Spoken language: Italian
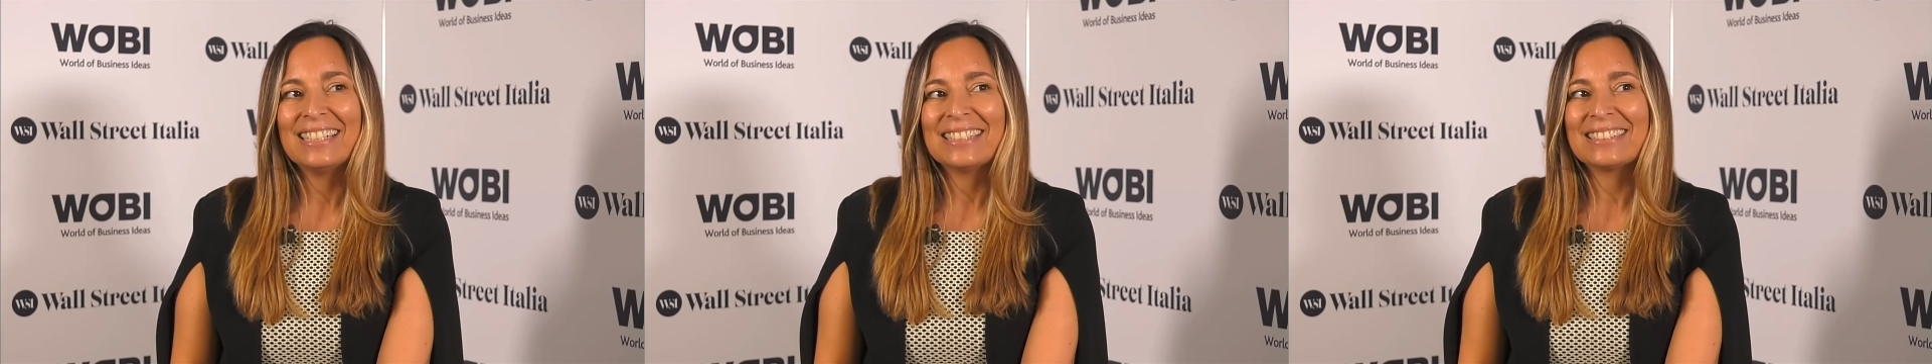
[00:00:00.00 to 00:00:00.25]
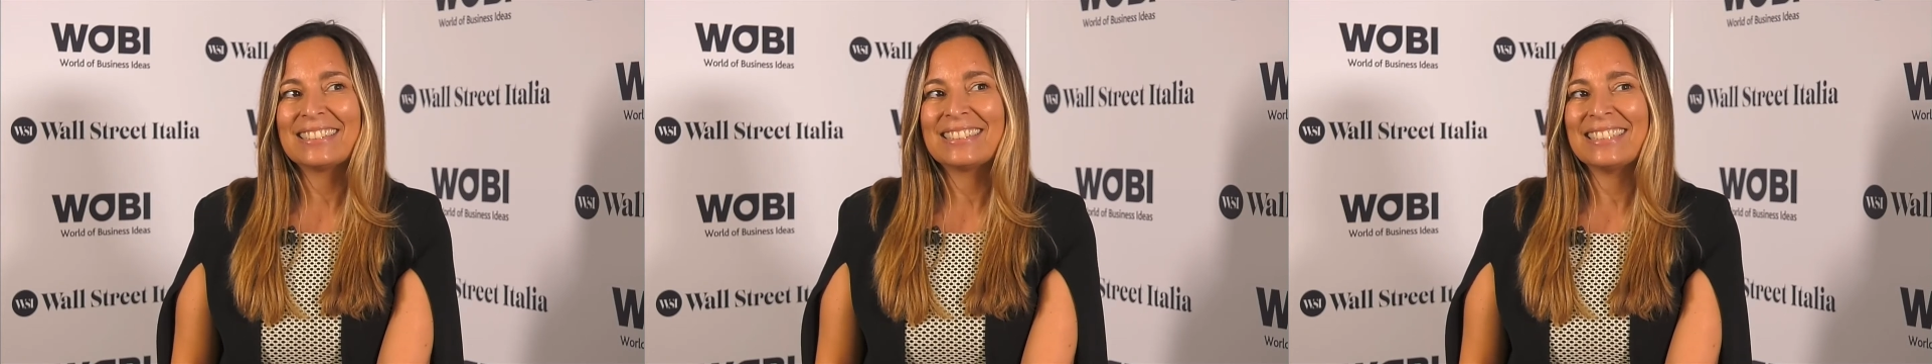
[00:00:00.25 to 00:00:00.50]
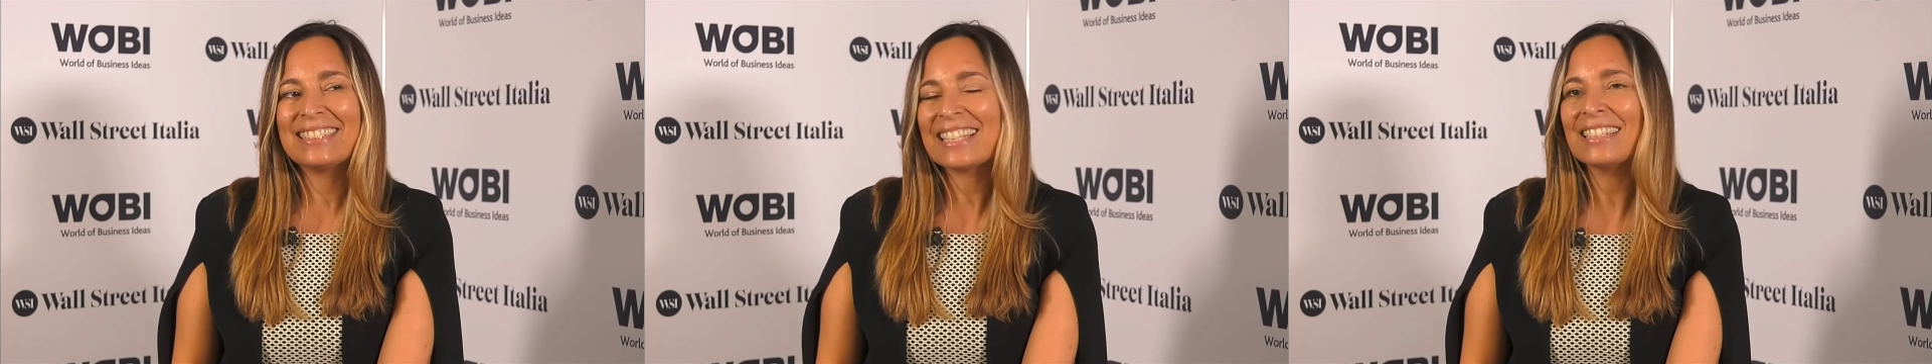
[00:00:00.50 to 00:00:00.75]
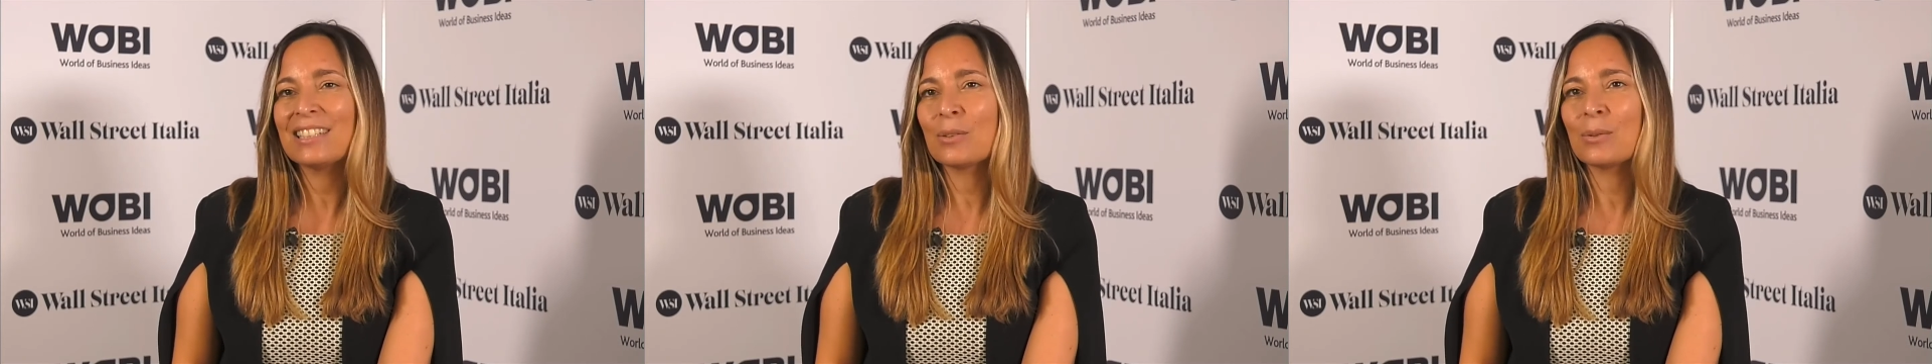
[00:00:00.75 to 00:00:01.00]
Si
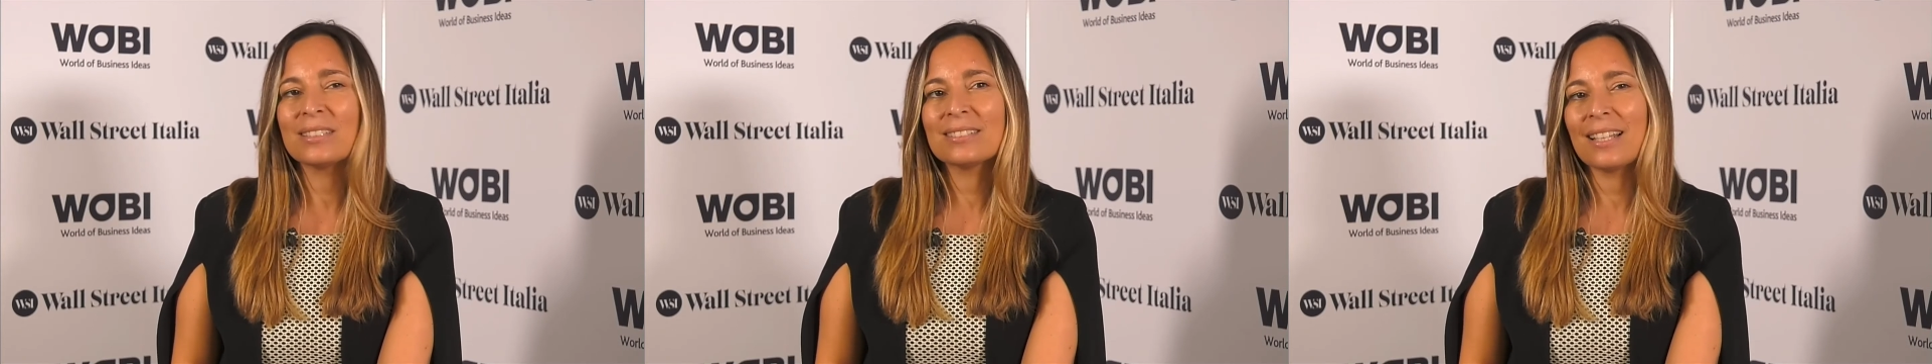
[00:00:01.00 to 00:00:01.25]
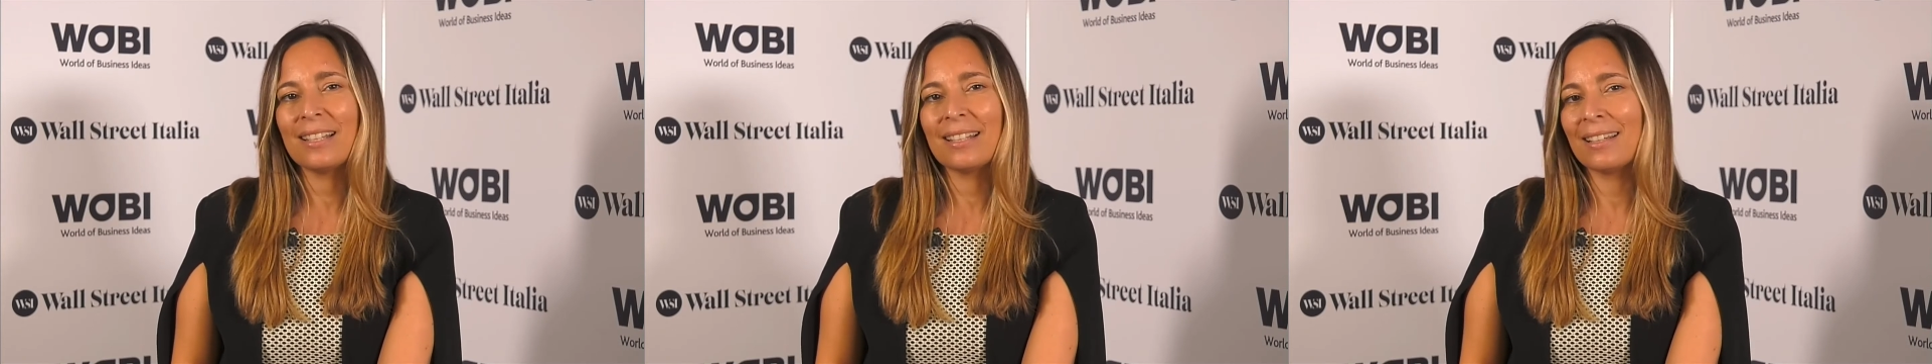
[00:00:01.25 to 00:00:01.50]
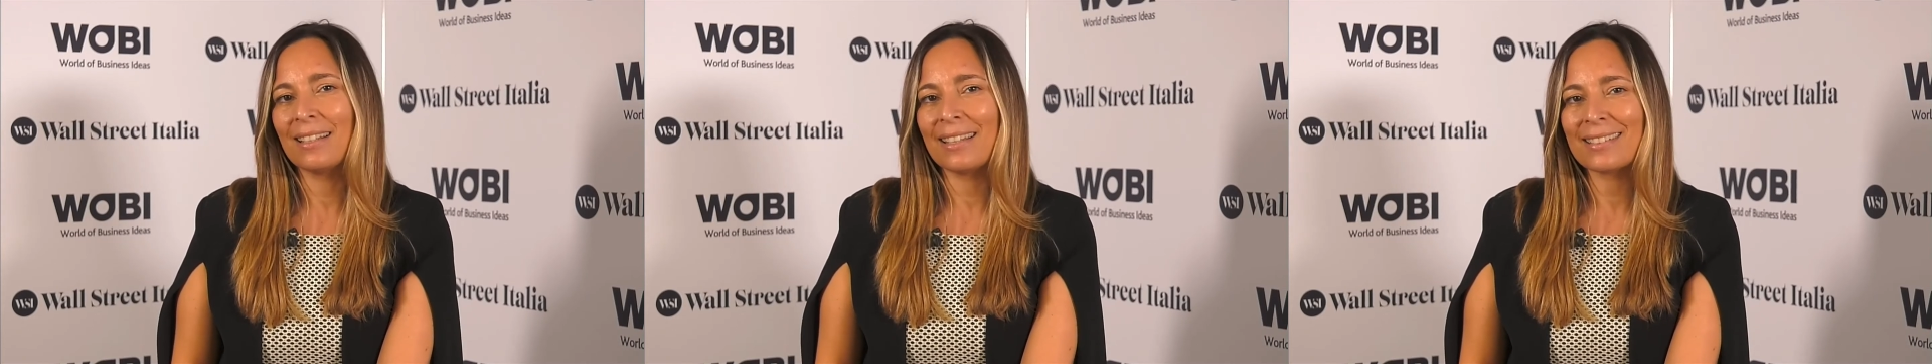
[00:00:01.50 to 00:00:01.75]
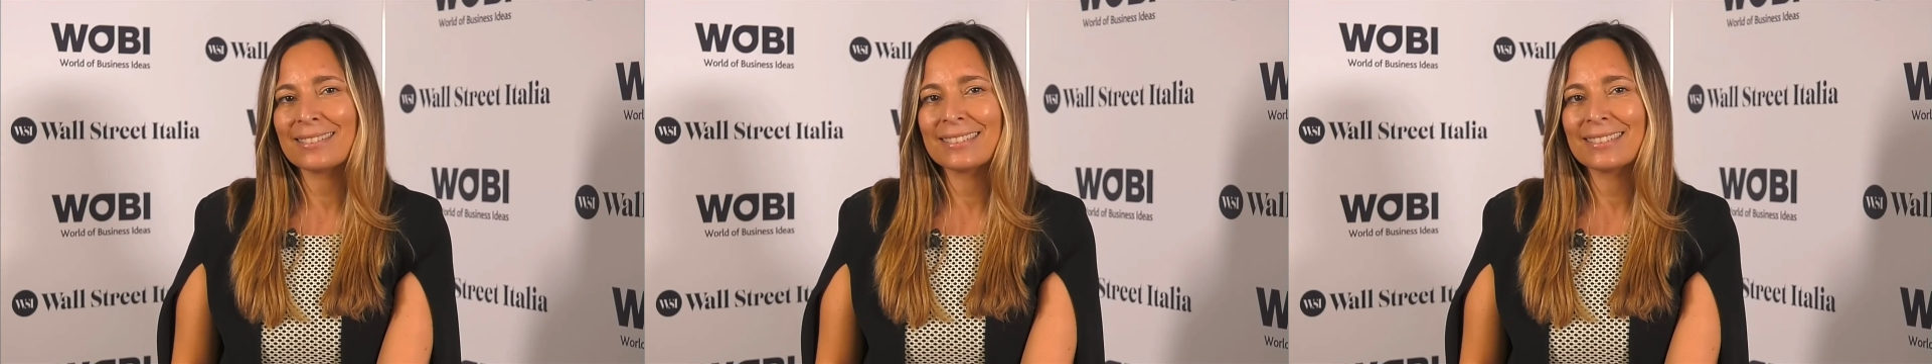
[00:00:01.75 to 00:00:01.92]
sente questa allegria,